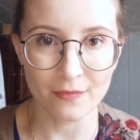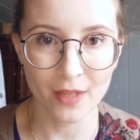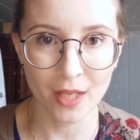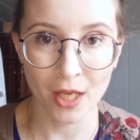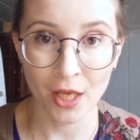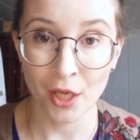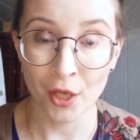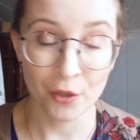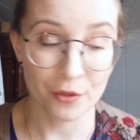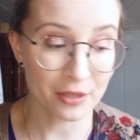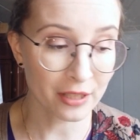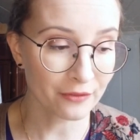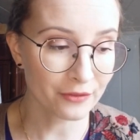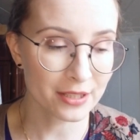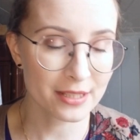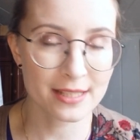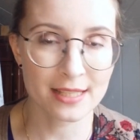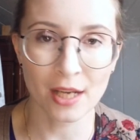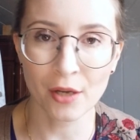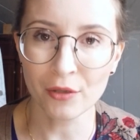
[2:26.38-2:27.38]
Und dann wird
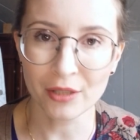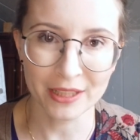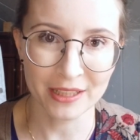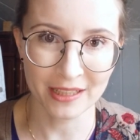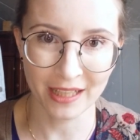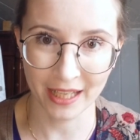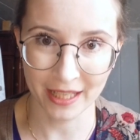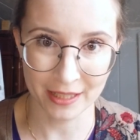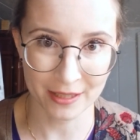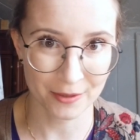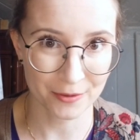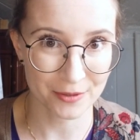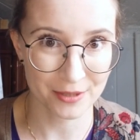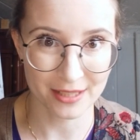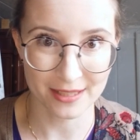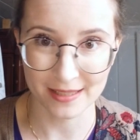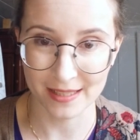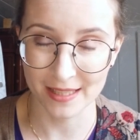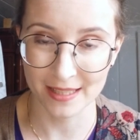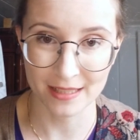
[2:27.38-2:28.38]
sie auch hinrennen und
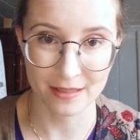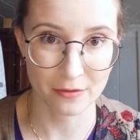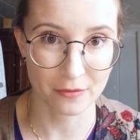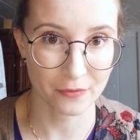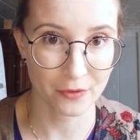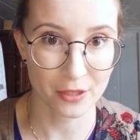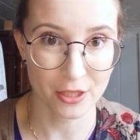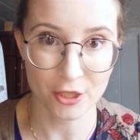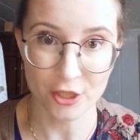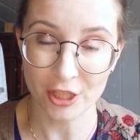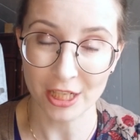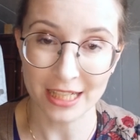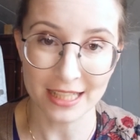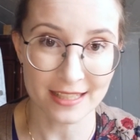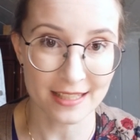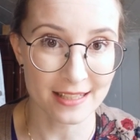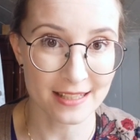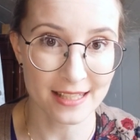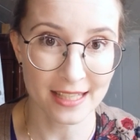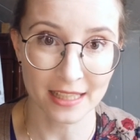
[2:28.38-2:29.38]
das Kind von der
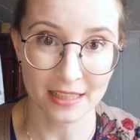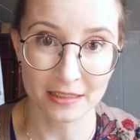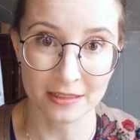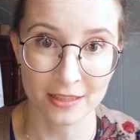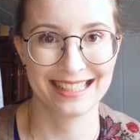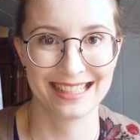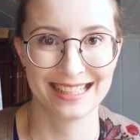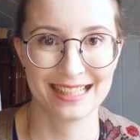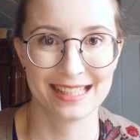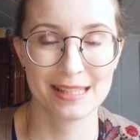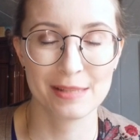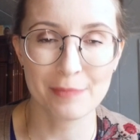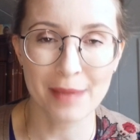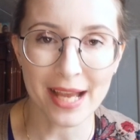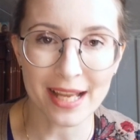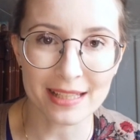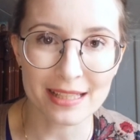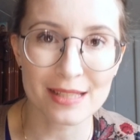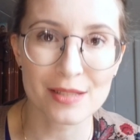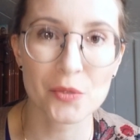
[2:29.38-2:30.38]
Straße zerren. Sie
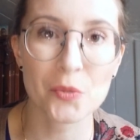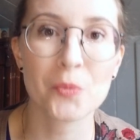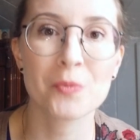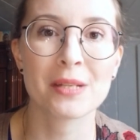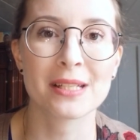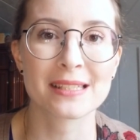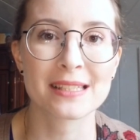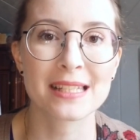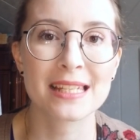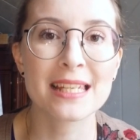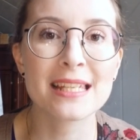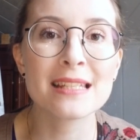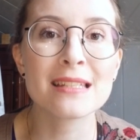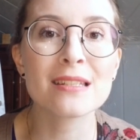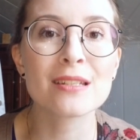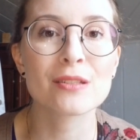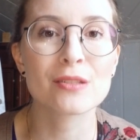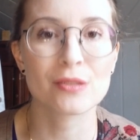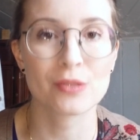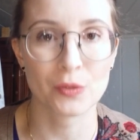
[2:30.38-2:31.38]
macht das, um das Kind
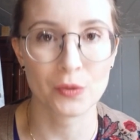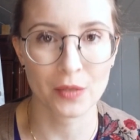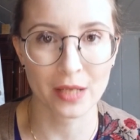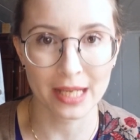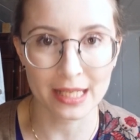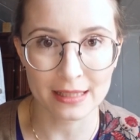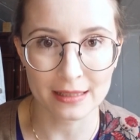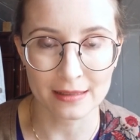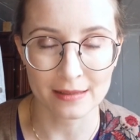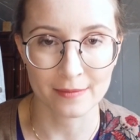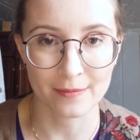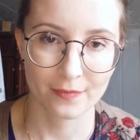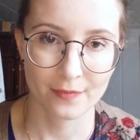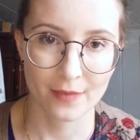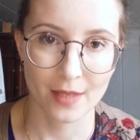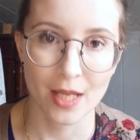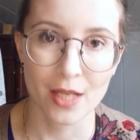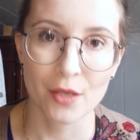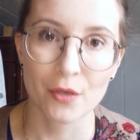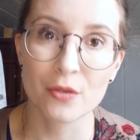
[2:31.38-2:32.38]
zu retten.
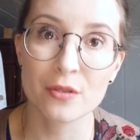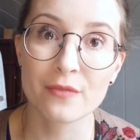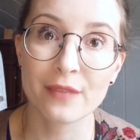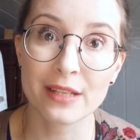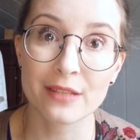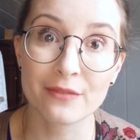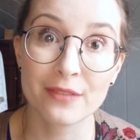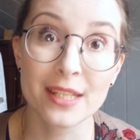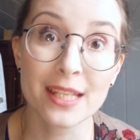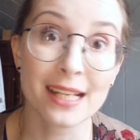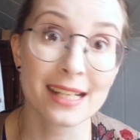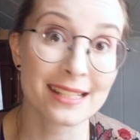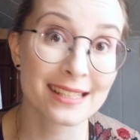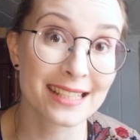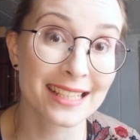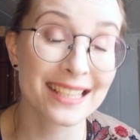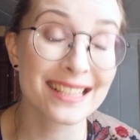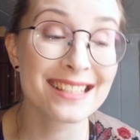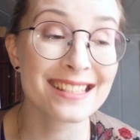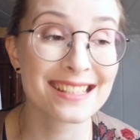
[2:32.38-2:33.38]
Und wenn wir als
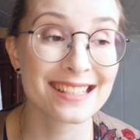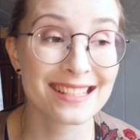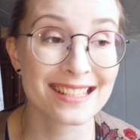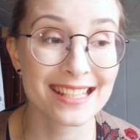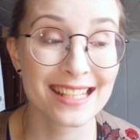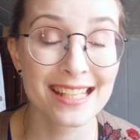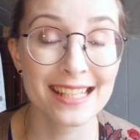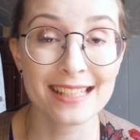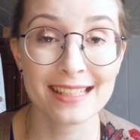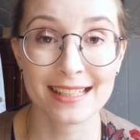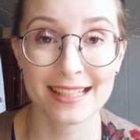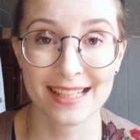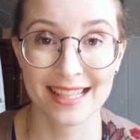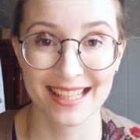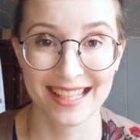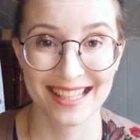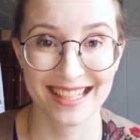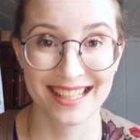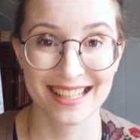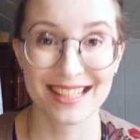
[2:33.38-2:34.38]
Christen sehen,
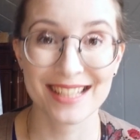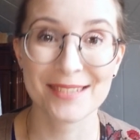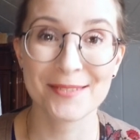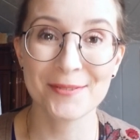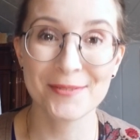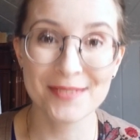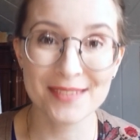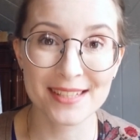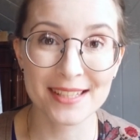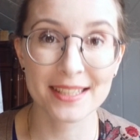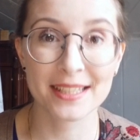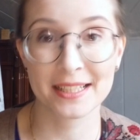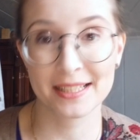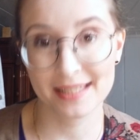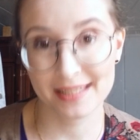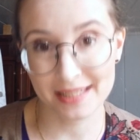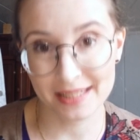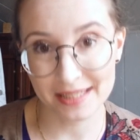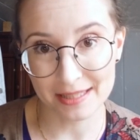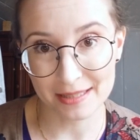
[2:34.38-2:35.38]
dass unsere
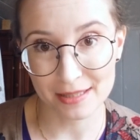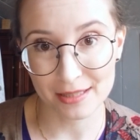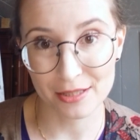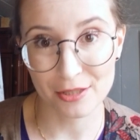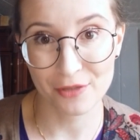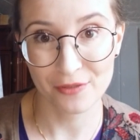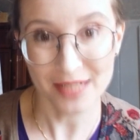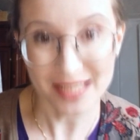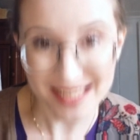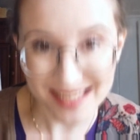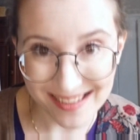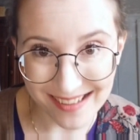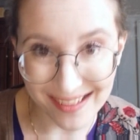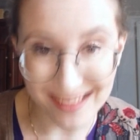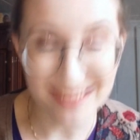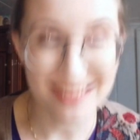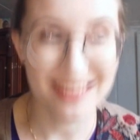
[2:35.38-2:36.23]
christlichen Geschwister